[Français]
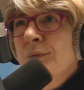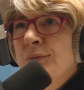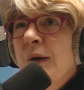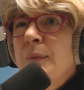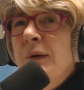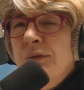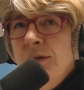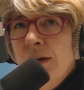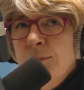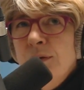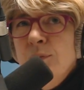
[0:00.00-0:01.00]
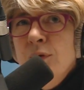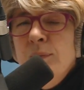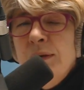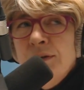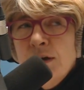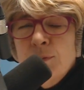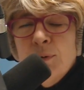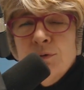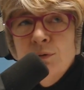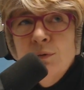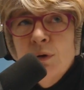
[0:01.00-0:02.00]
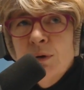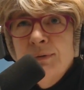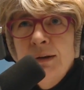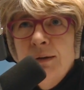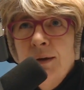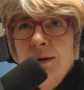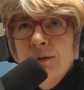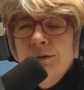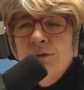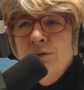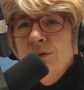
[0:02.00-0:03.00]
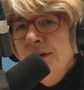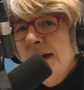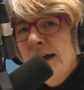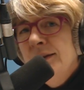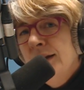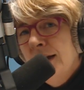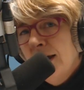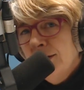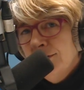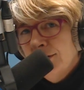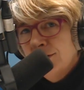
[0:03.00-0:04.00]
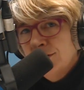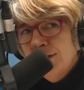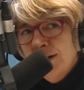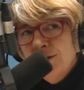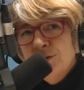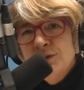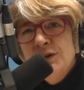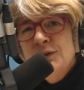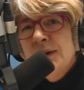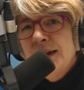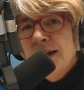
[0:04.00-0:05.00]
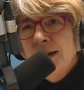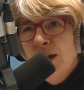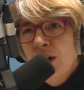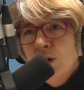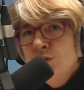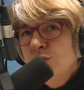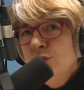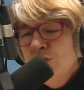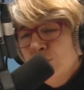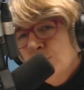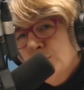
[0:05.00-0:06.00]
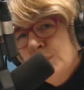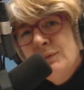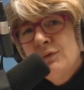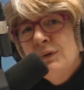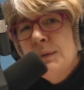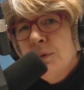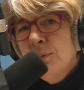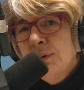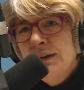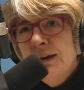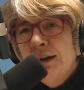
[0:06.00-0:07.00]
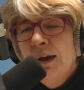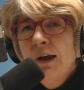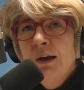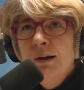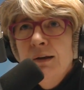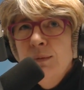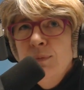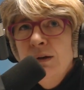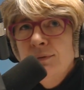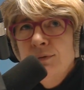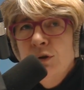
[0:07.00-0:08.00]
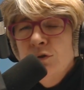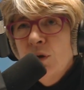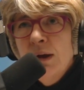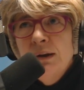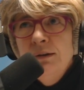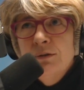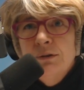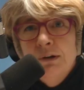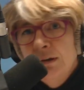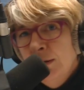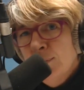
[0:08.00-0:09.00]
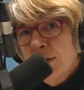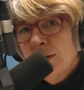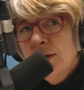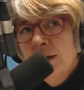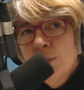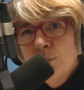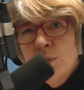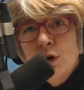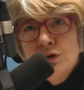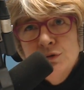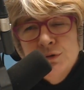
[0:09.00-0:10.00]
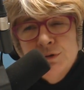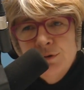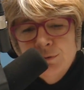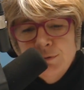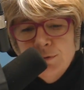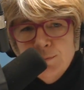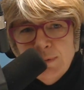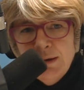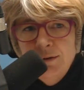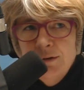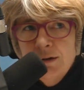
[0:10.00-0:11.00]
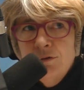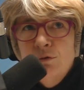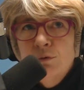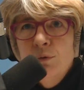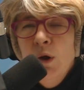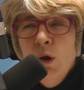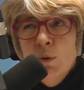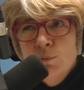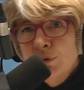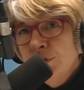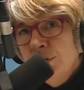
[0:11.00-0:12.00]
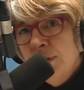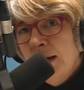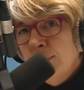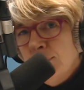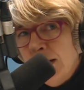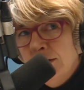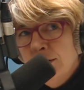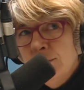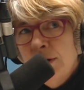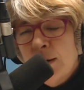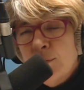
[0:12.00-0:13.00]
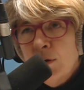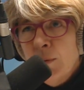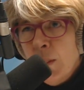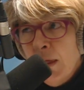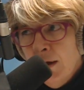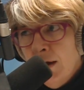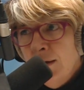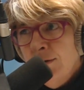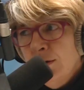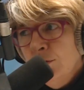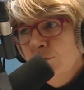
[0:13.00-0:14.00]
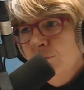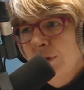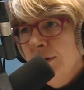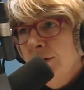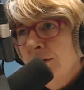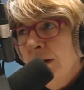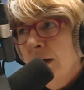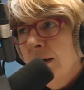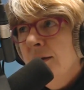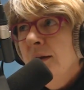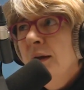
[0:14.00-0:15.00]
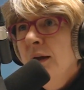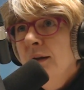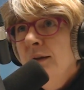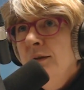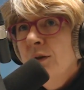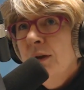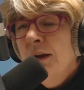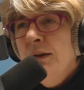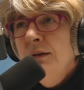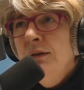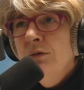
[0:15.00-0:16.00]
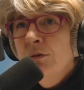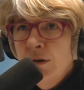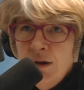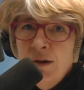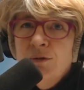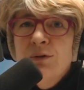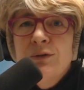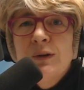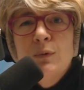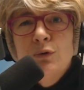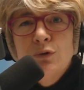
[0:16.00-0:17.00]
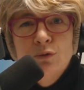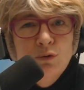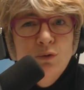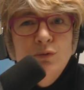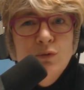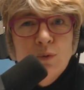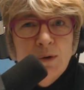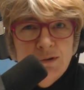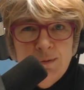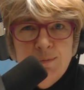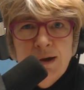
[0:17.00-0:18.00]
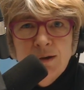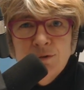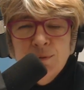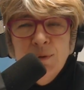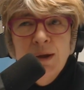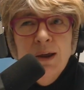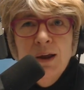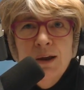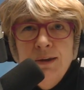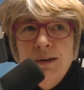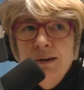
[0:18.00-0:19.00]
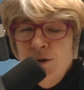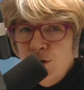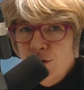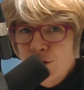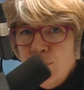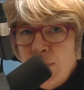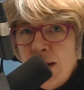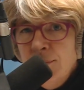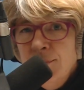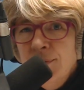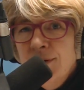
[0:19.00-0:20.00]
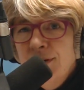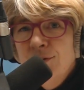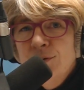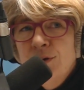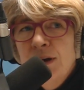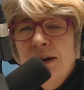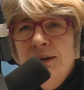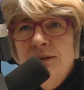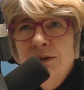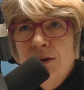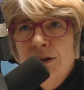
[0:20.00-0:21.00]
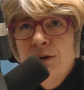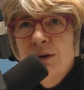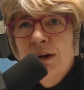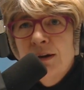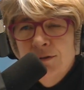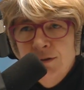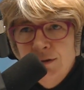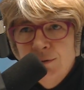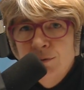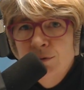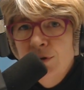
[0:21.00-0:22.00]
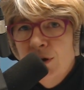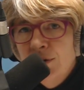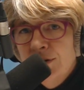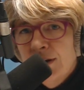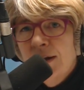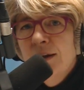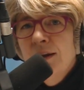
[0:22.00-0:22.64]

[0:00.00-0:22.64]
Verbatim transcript: faire passer un petit peu le message, parce que en fait, cette solidarité-là, cette, cette action citoyenne, tous peuvent se l'approprier. Là, les bénévoles s'organisent en équipe, hein, proches de chez eux, mènent des actions. Pour Noël particulièrement, avec le soutien des salariés, ils organisent essentiellement deux ou trois types d'actions. Il y a des grands repas qui sont organisés dans les grands quartiers euh, de Nantes.